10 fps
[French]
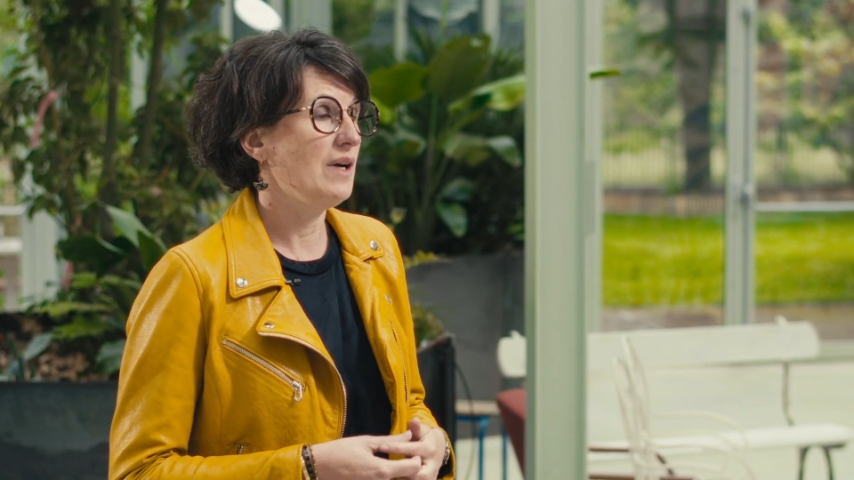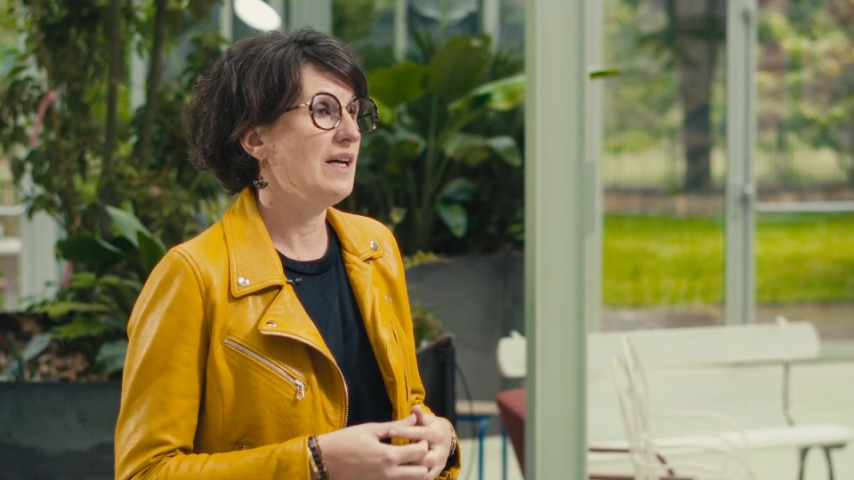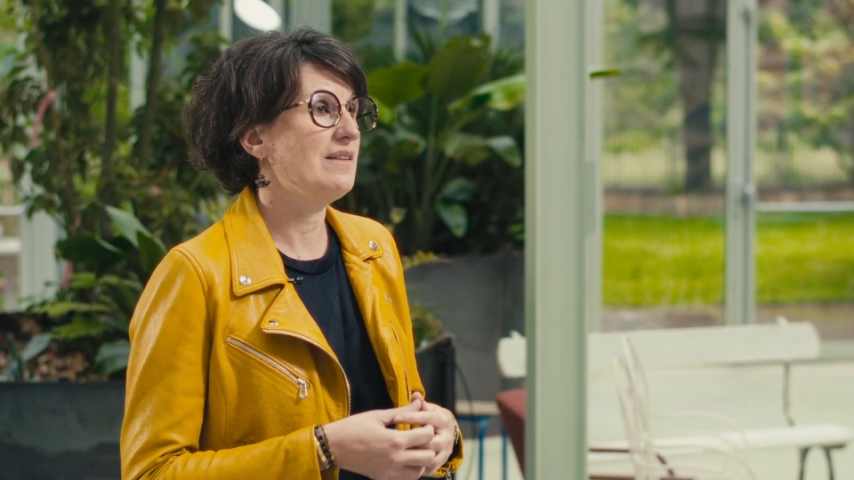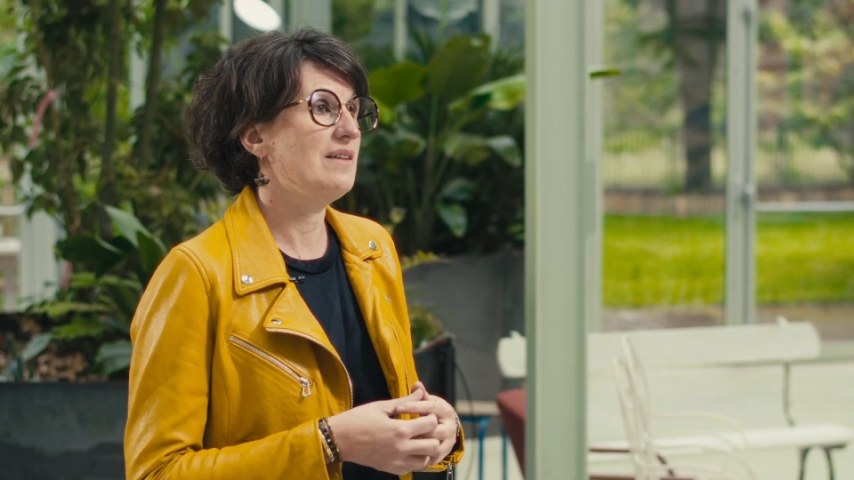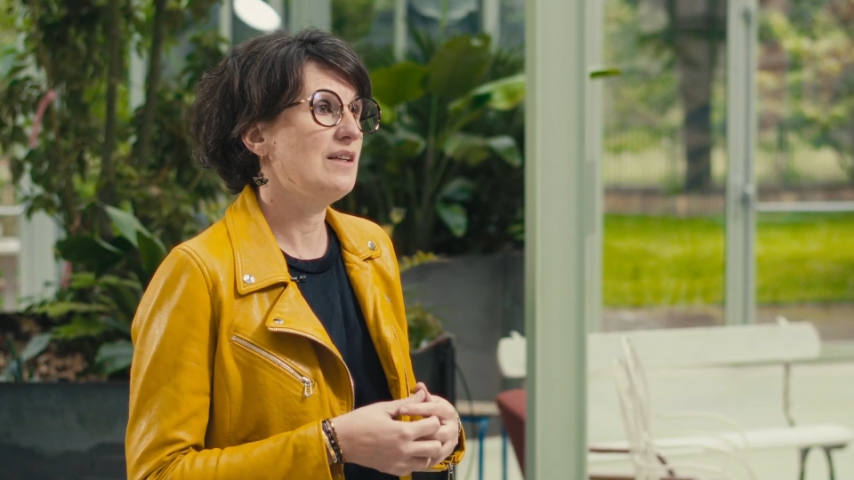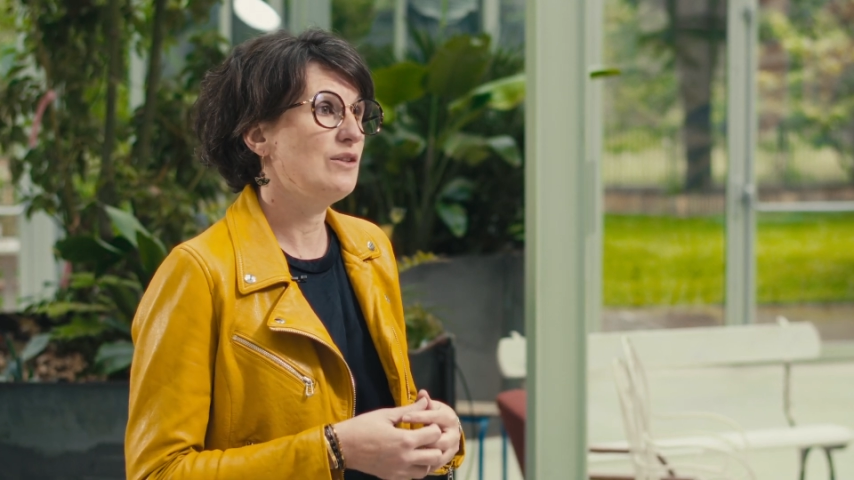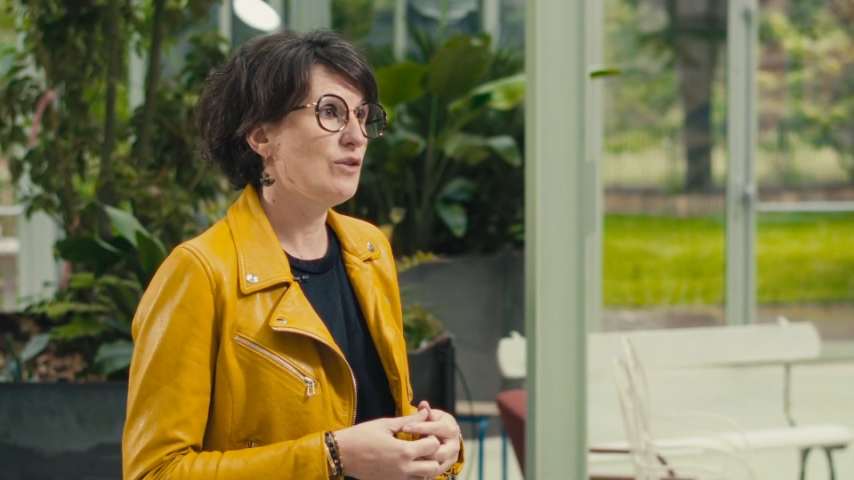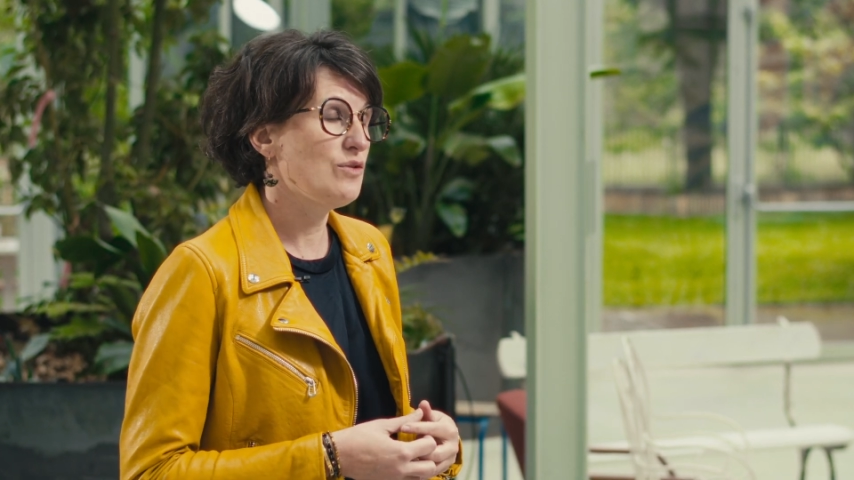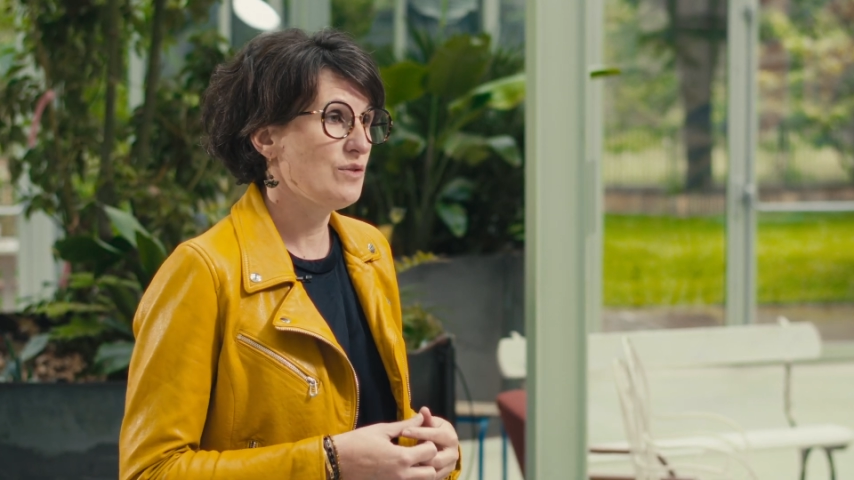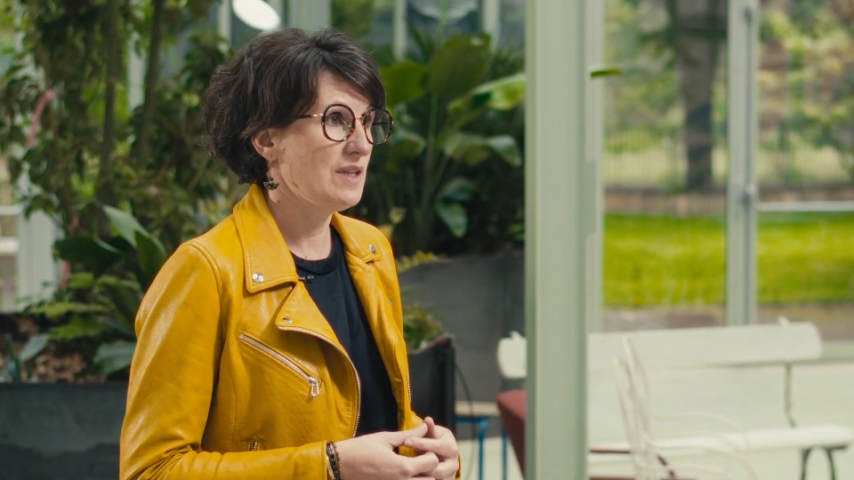être un
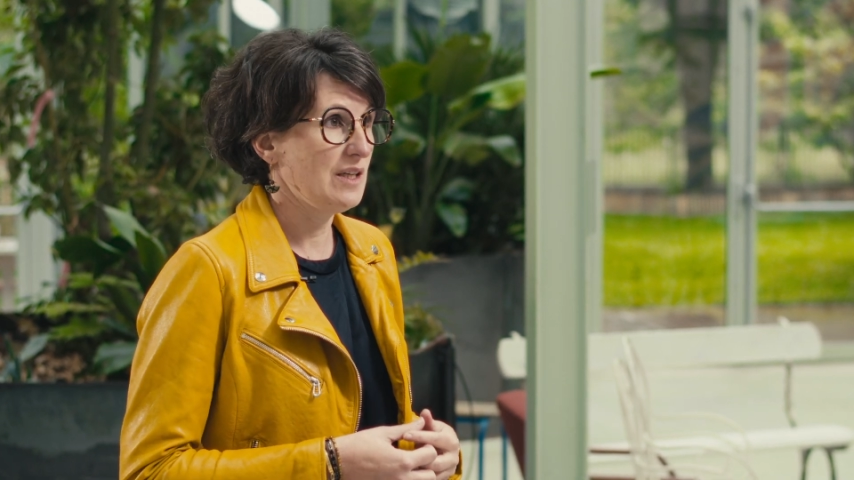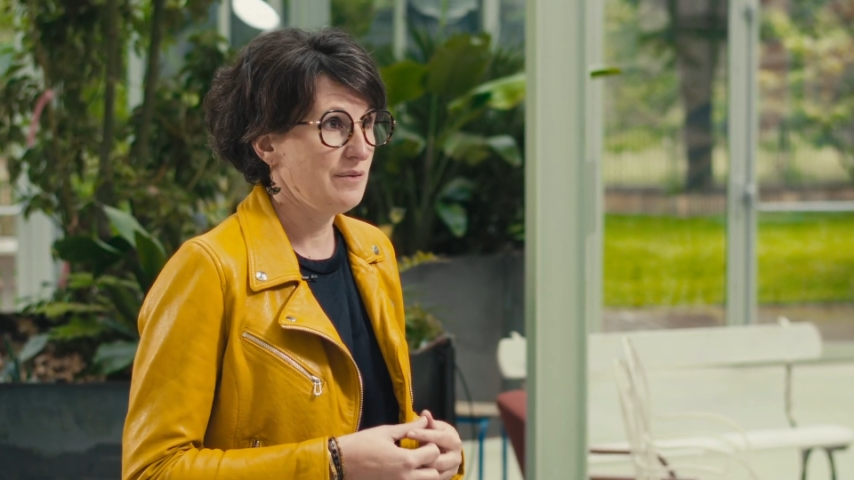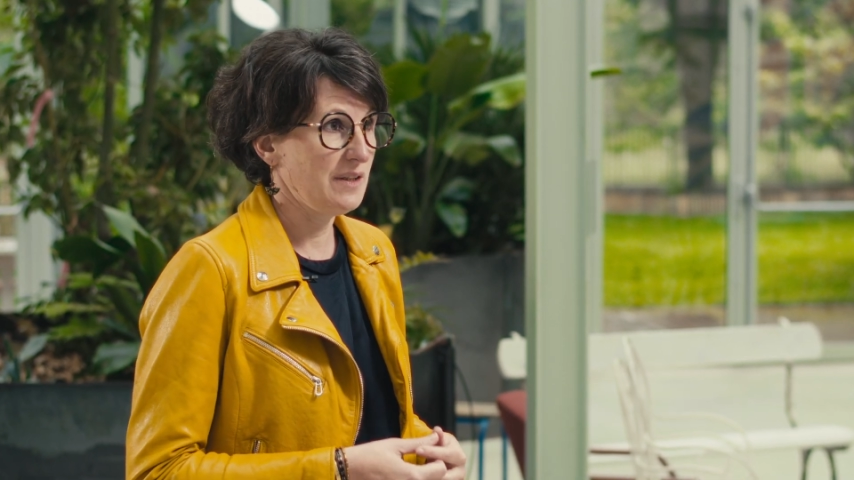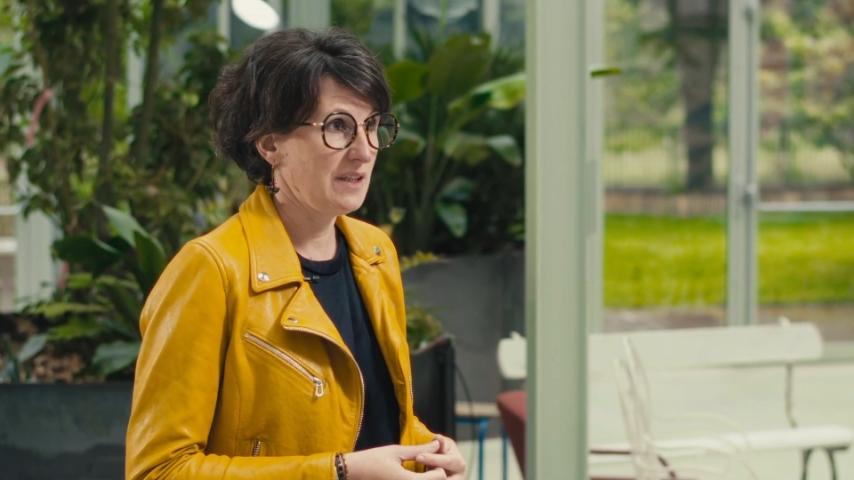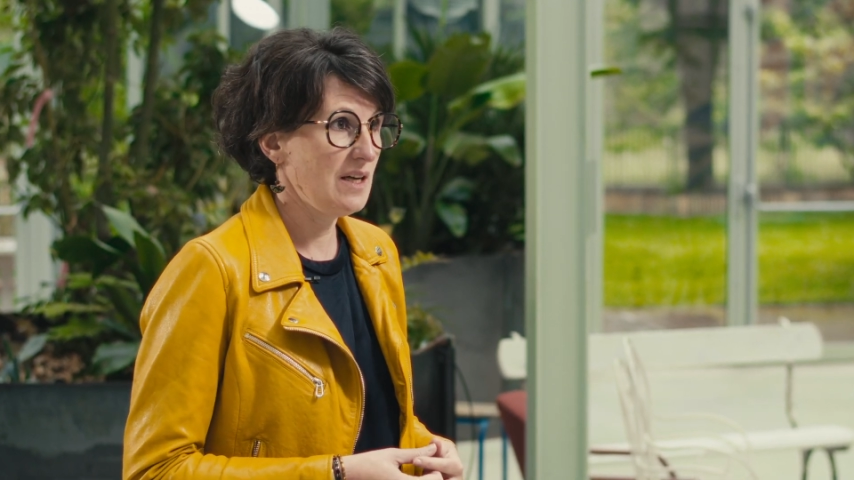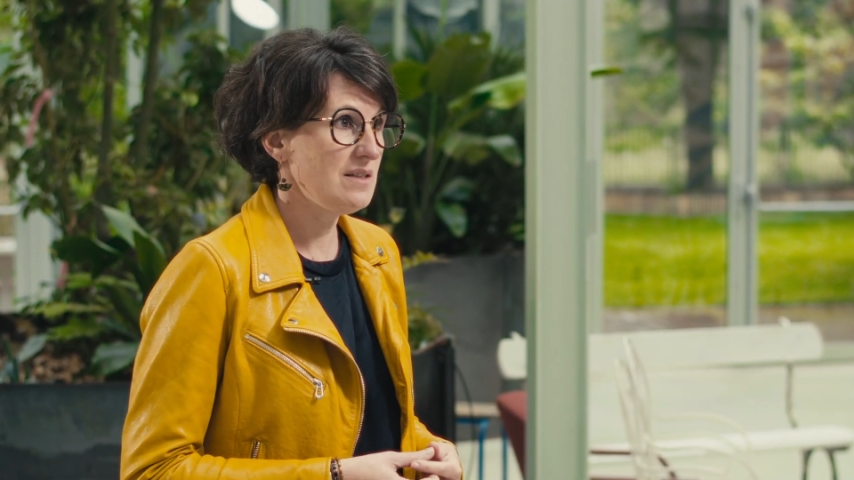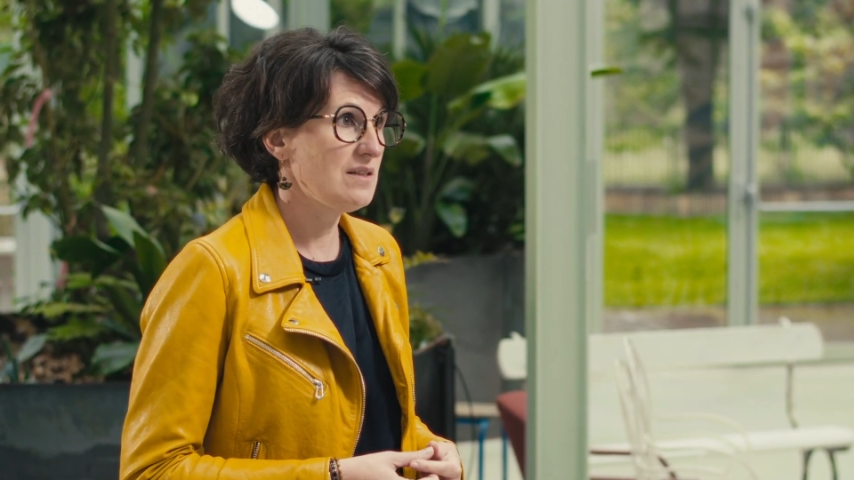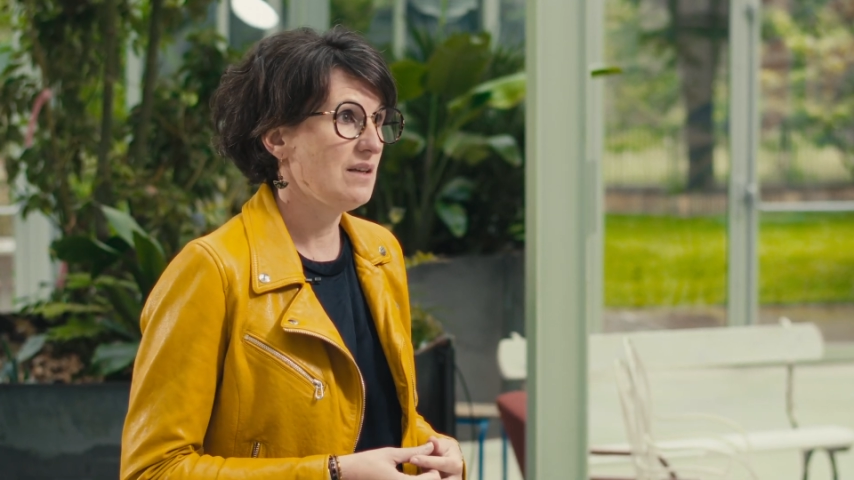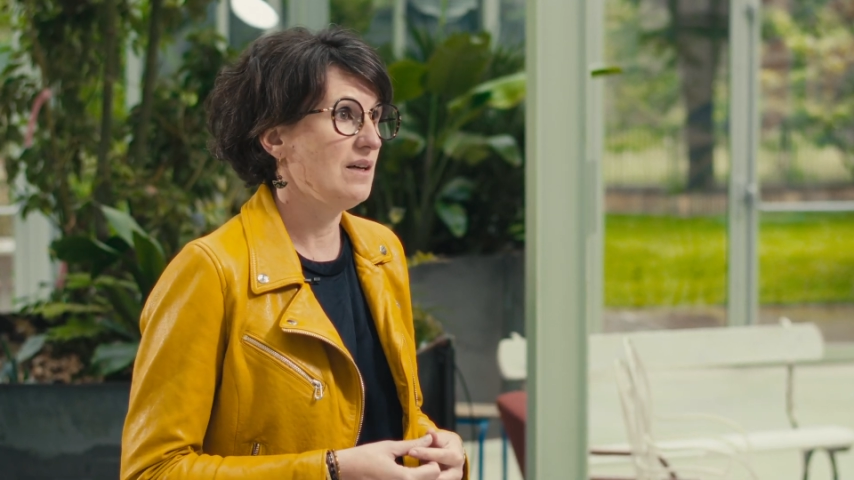acteur social efficace,